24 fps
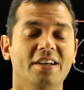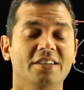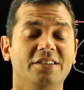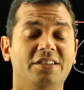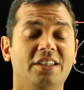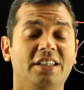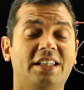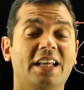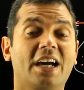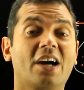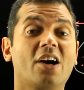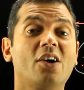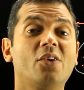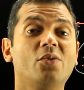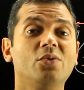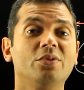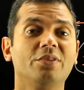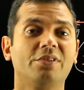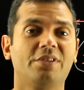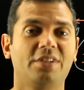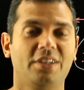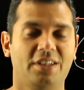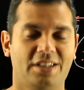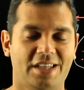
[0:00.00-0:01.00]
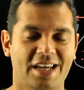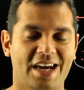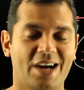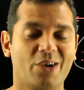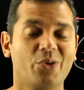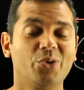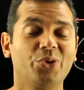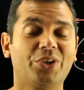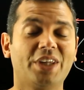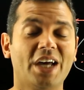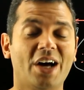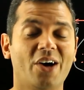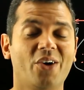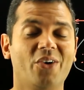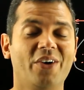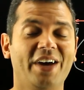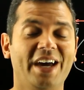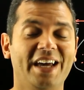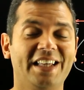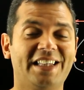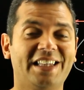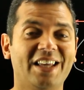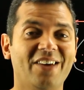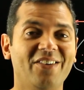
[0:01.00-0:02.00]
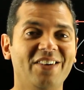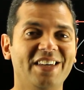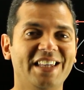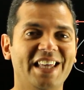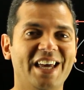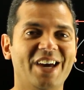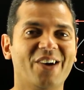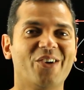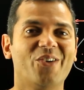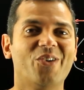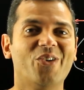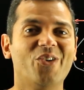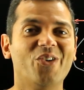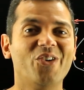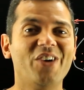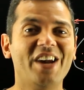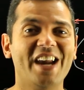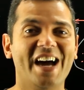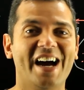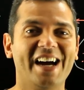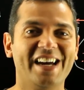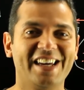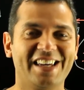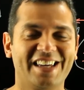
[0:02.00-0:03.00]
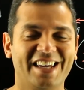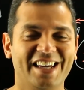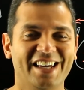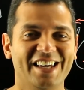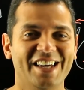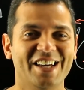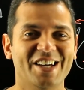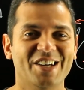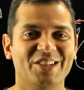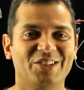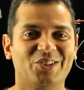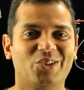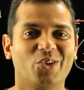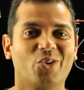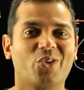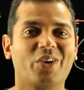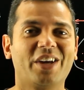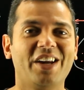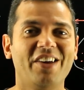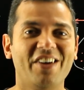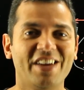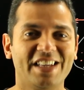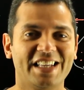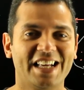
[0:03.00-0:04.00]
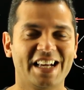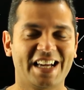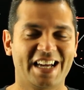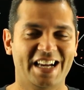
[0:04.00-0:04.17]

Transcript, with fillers: Si te, ha, gustado este video, un like, suscríbete al